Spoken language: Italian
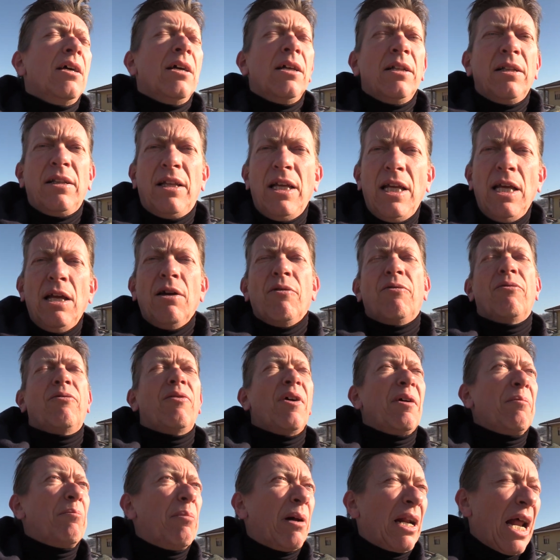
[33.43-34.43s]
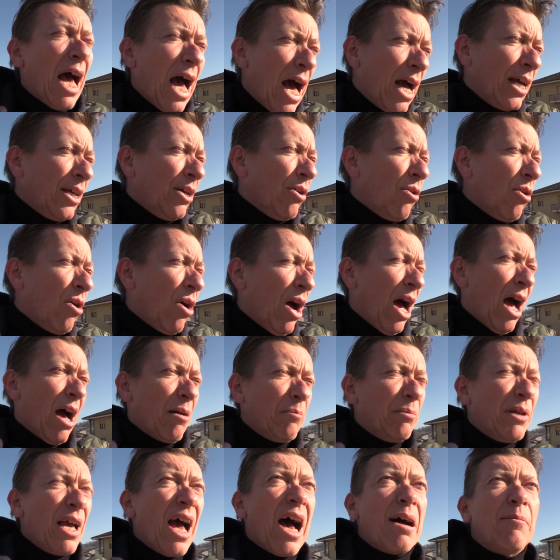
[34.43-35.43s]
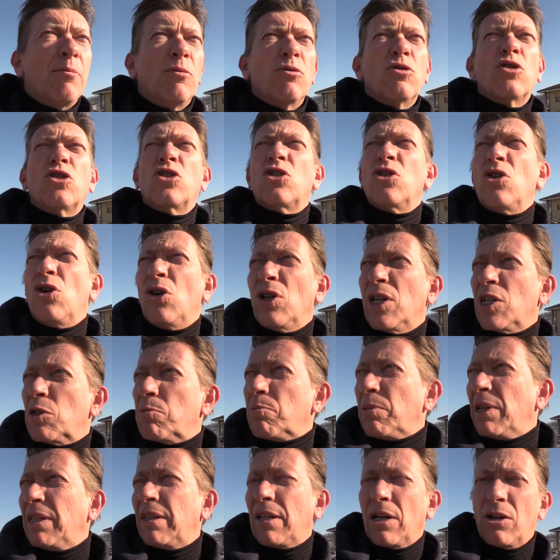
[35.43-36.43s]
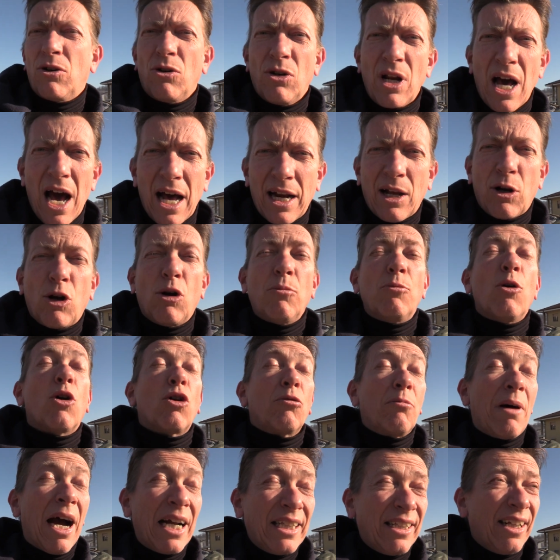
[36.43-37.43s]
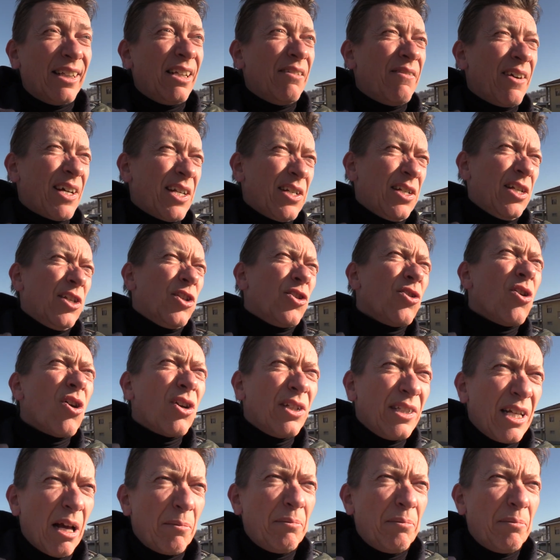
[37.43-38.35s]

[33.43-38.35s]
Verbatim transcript: di febbraio, abbiamo un sole spettacolare come ormai da diversi giorni,